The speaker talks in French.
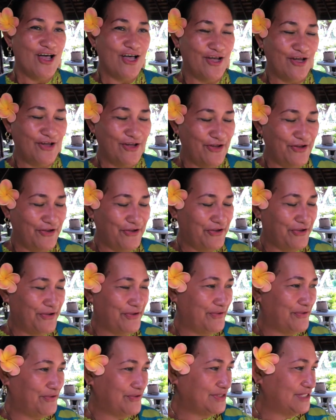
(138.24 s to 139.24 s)
euh,
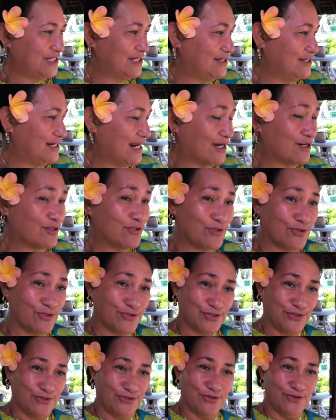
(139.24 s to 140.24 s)
euh, la
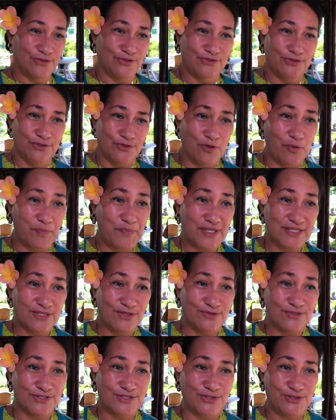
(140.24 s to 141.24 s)
clause de
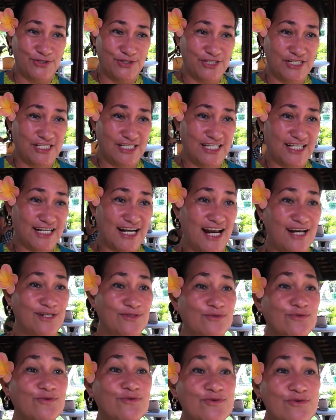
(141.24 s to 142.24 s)
compétence
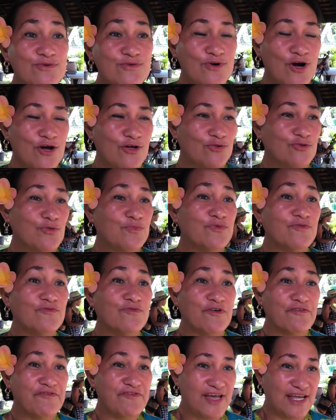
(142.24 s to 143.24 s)
générale où nous
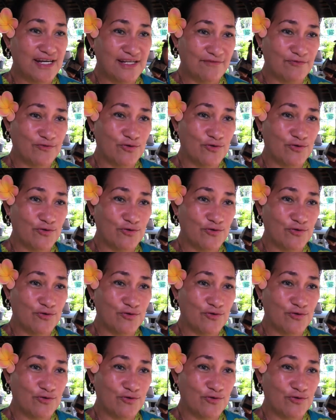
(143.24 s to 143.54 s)
pouvons faire